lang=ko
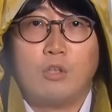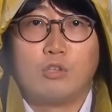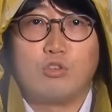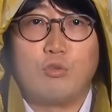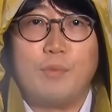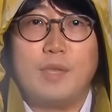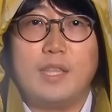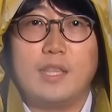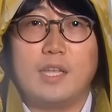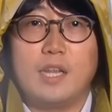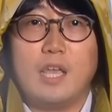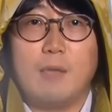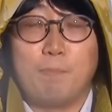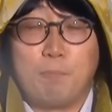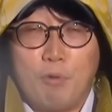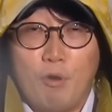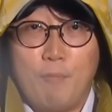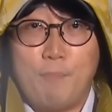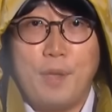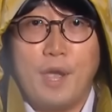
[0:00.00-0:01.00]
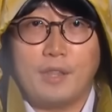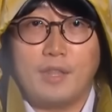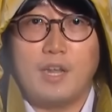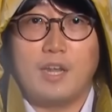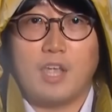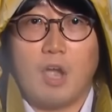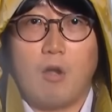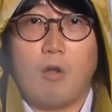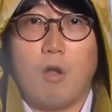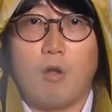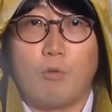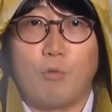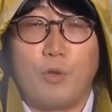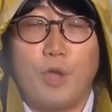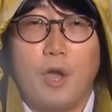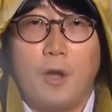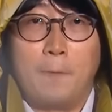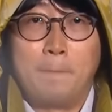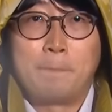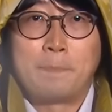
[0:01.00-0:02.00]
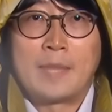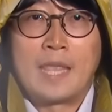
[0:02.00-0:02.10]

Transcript: 주민들이 불편을 겪었고요.